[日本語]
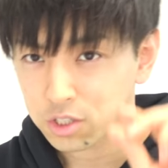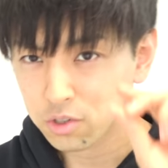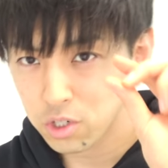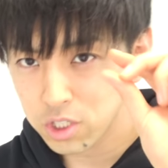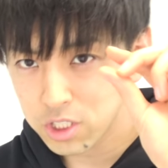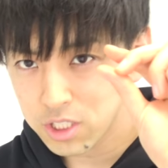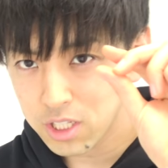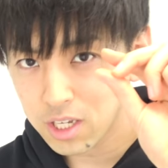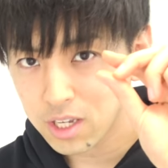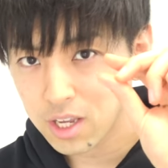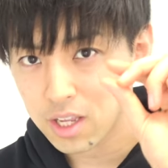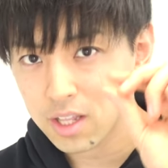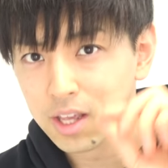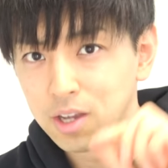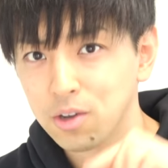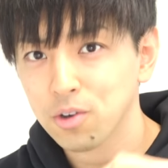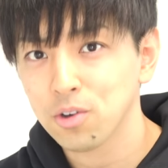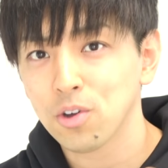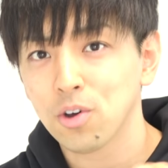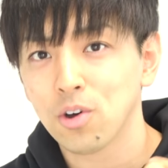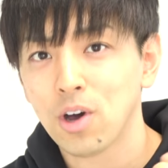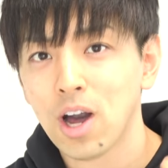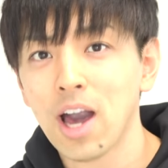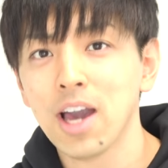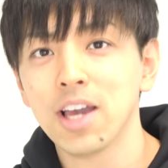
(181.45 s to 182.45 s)
少しだけね、
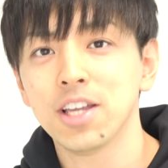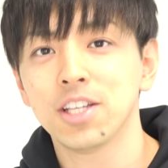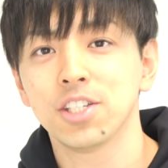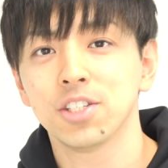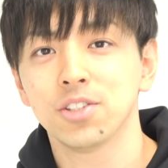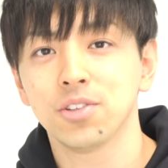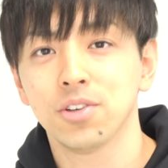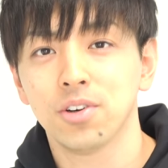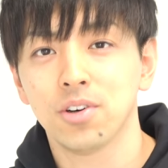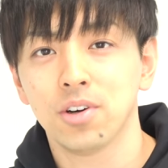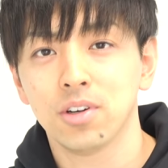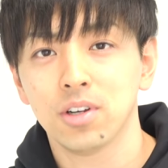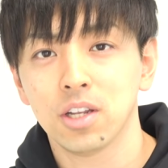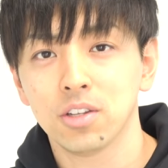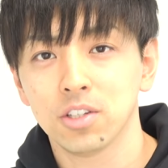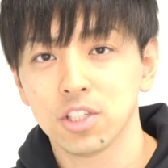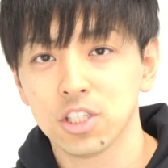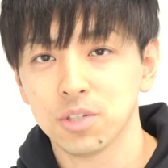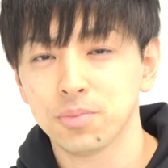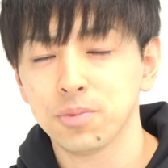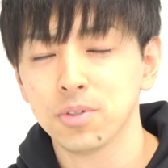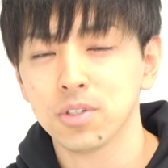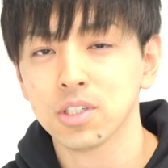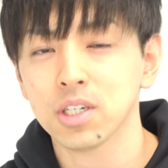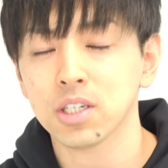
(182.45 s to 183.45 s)
このハイチの、あの
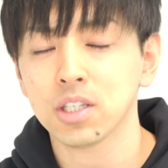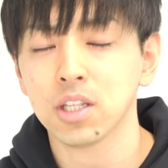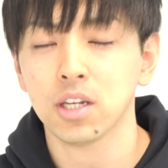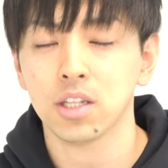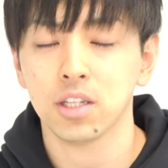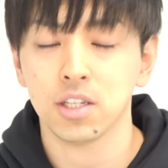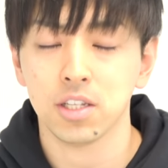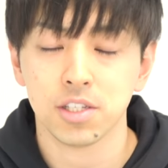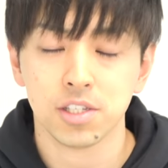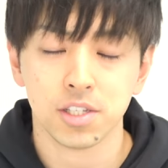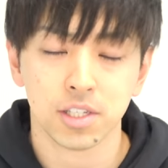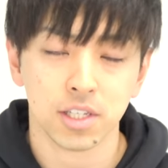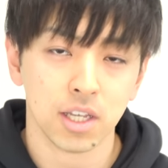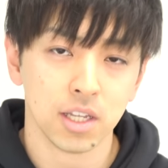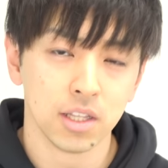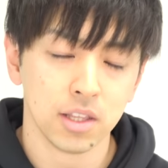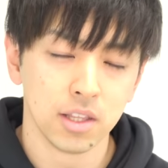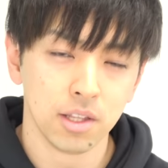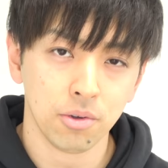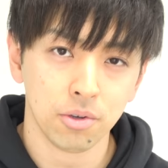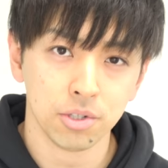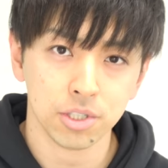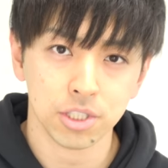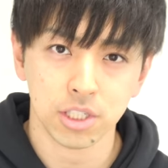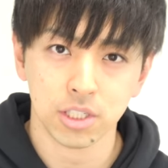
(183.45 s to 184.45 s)
自分語りに付き合っ
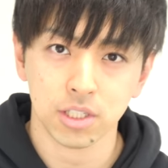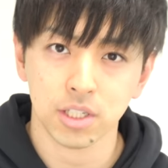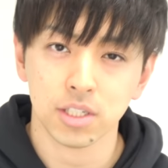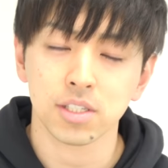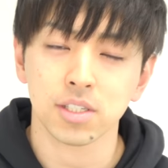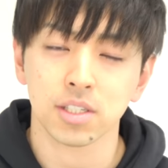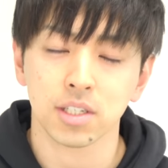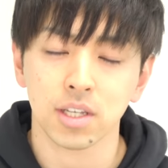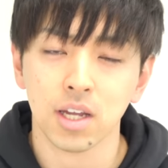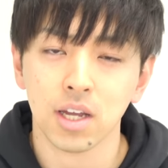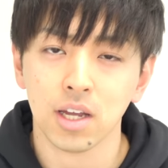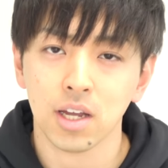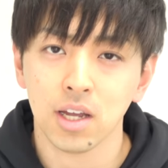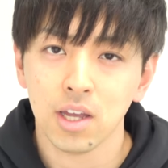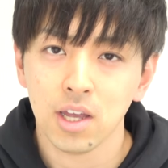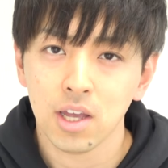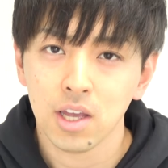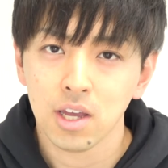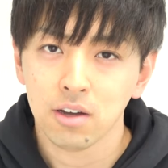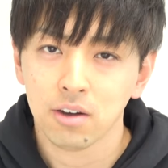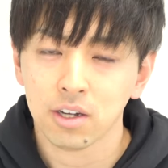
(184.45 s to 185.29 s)
てほしいんですが、